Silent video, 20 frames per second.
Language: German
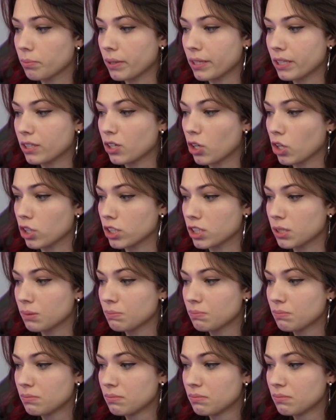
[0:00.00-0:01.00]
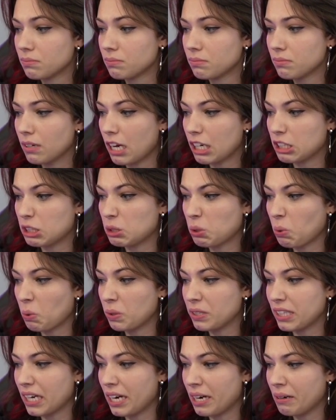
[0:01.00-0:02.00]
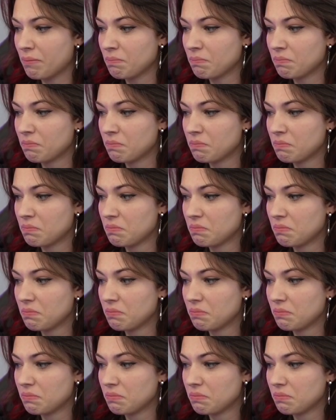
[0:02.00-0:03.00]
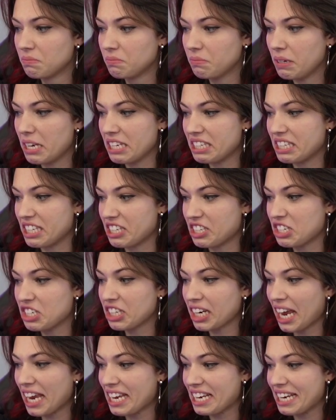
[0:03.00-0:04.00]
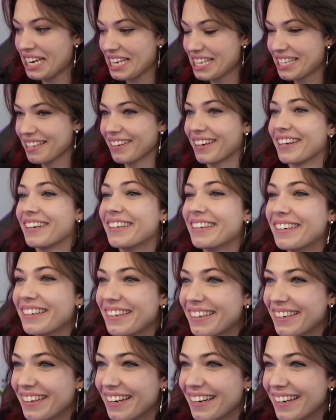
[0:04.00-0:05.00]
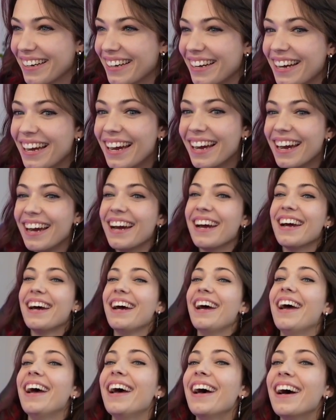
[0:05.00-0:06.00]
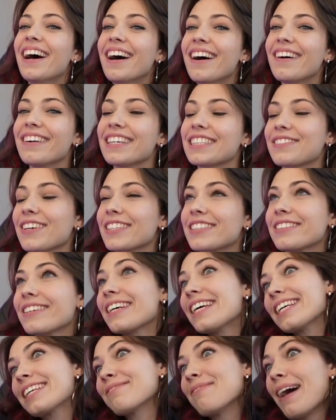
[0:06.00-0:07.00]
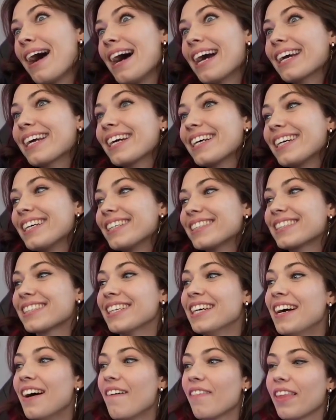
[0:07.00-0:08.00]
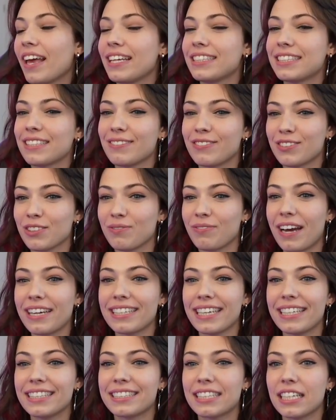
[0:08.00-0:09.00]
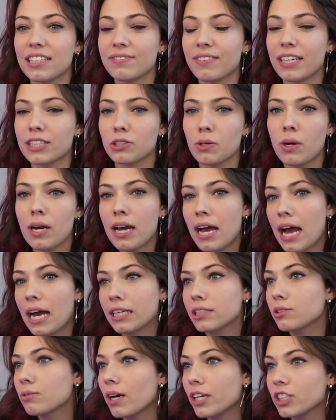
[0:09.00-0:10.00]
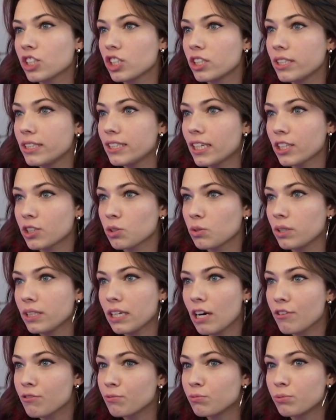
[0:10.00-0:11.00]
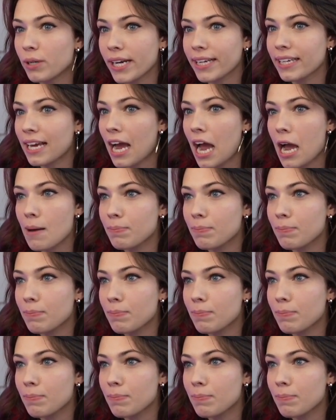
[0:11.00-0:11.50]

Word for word: Oh mein Gott. Antonia, es ist schrecklich. und ich war so, ich mag es. Und dann hat sie so weiter erzählt und war so, hast du Angelina Jolie auf dem Red